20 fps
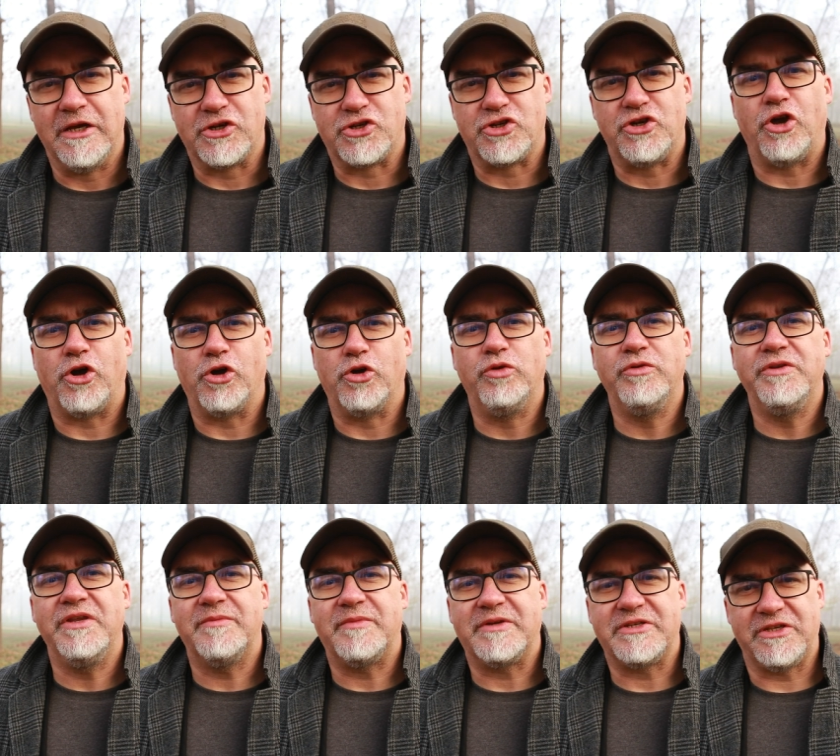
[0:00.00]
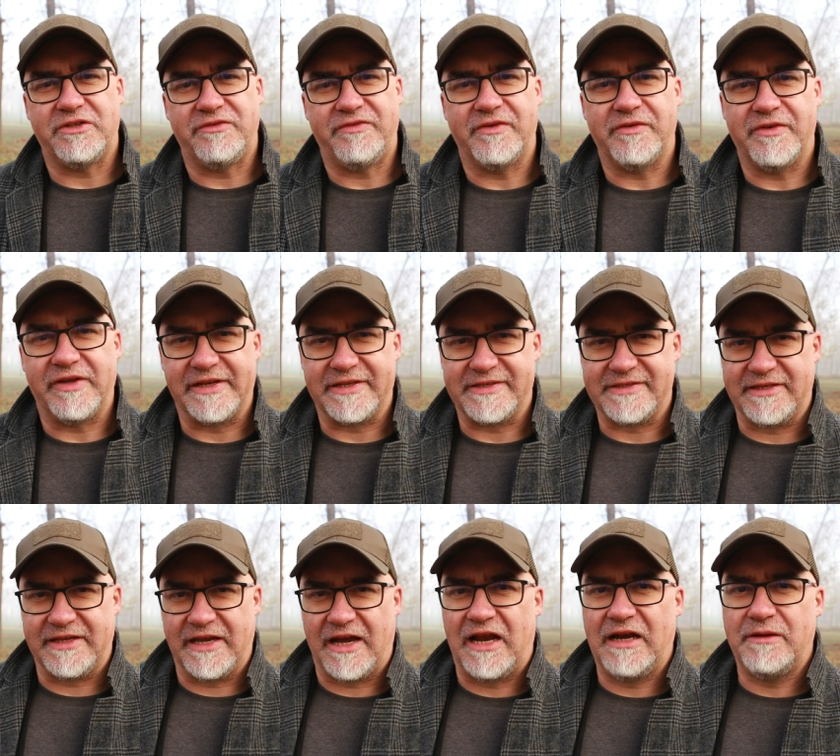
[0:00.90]
Czyli ogólnie macie dwie
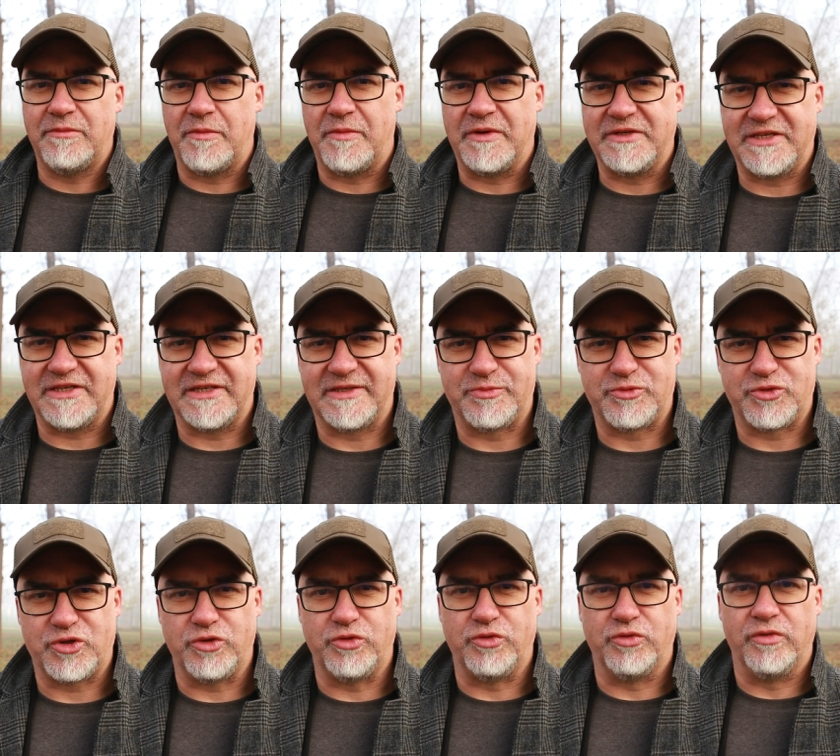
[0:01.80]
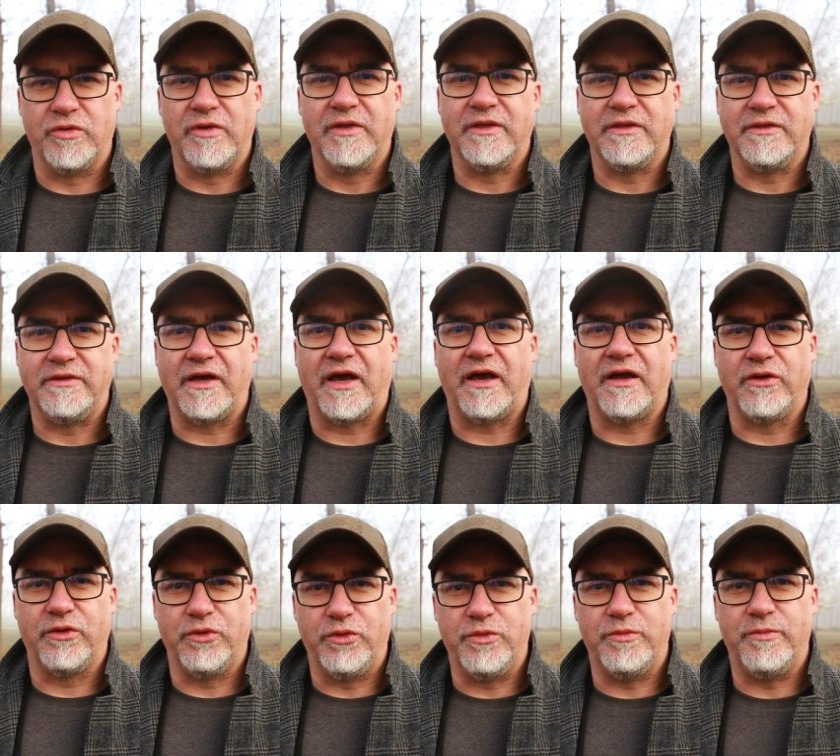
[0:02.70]
wersje. Albo macie z przodu
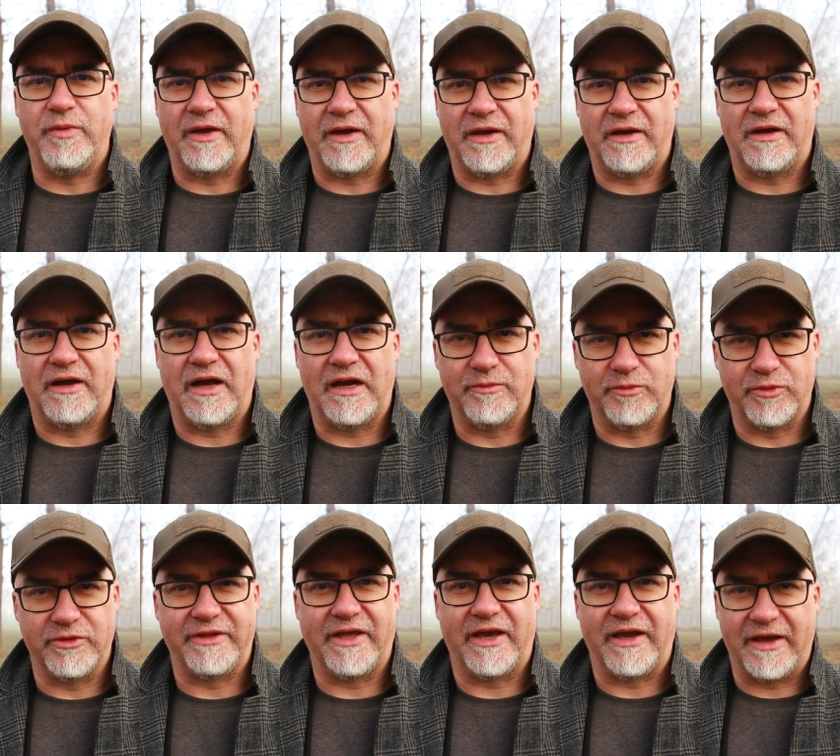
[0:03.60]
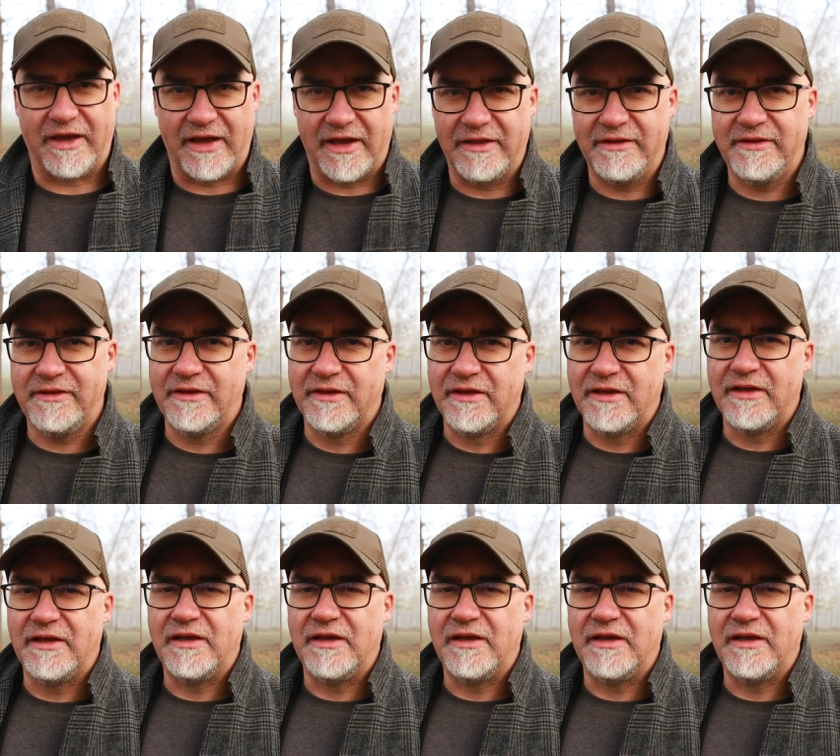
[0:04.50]
darüber albo daran,